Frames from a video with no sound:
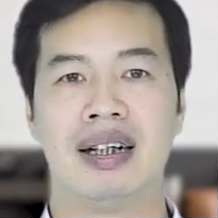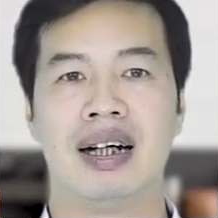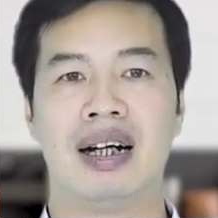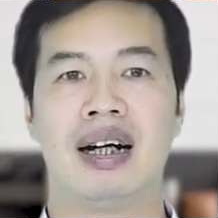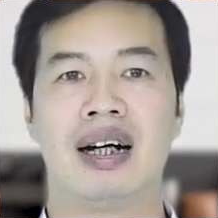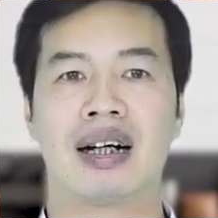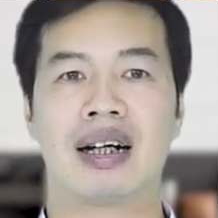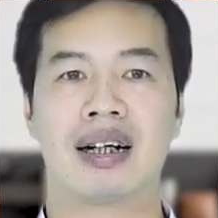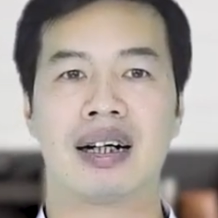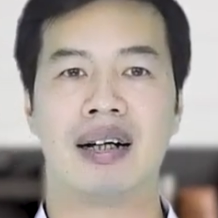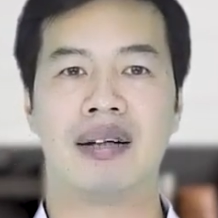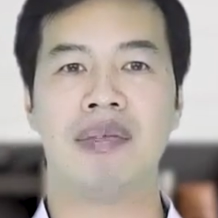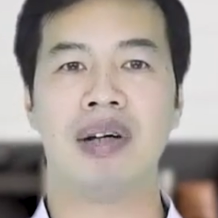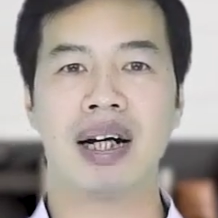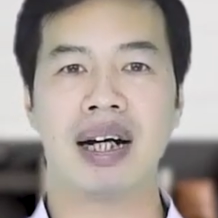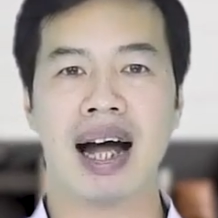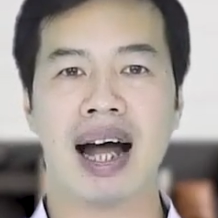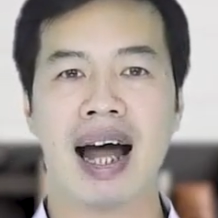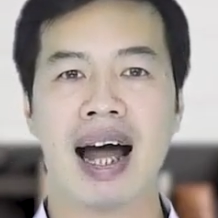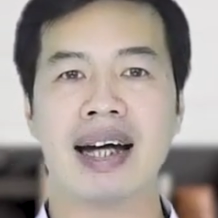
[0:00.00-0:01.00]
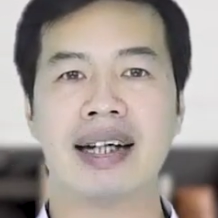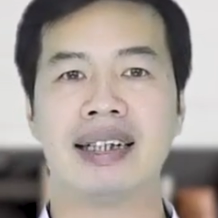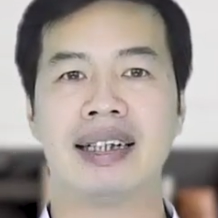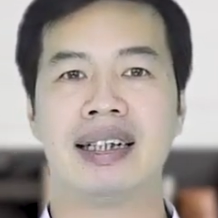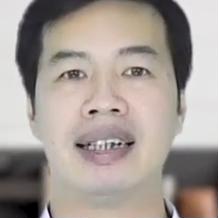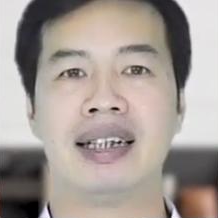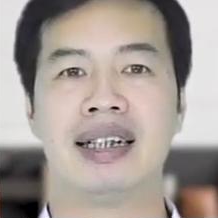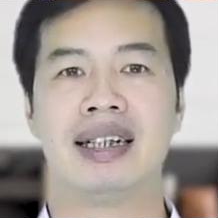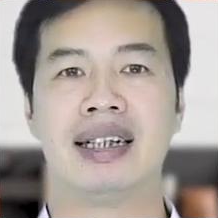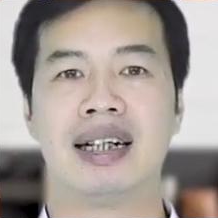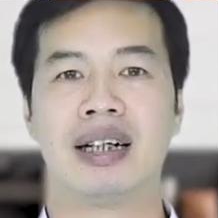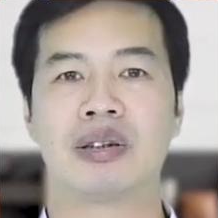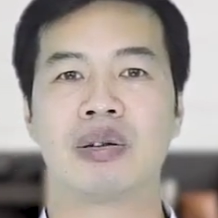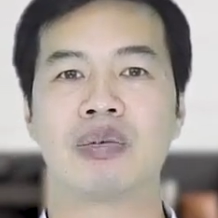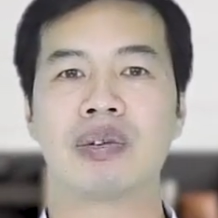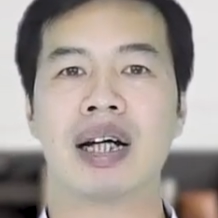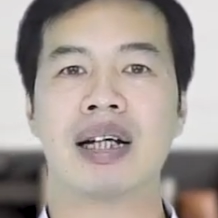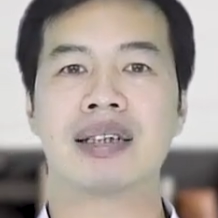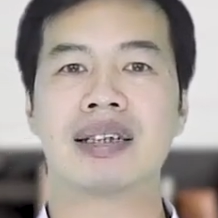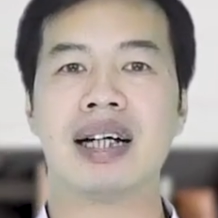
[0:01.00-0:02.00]
à, cái bước hai là
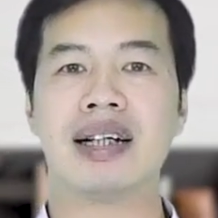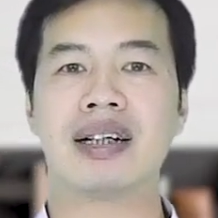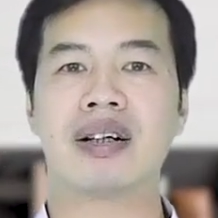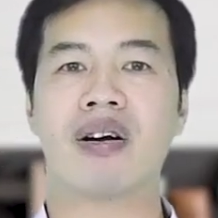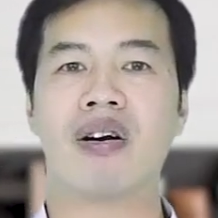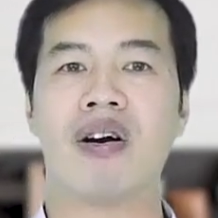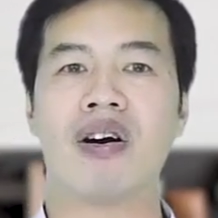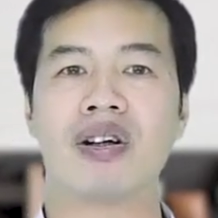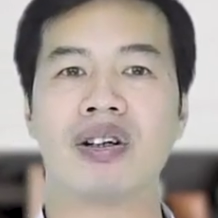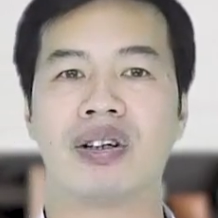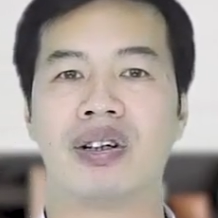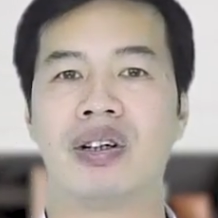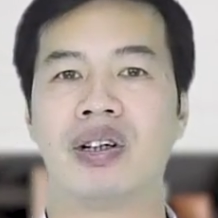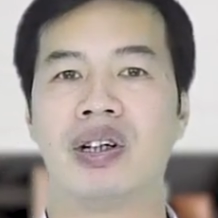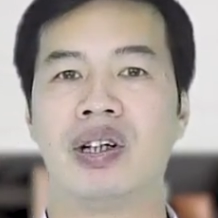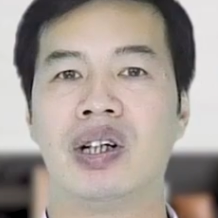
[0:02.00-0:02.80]
chúng ta dạy con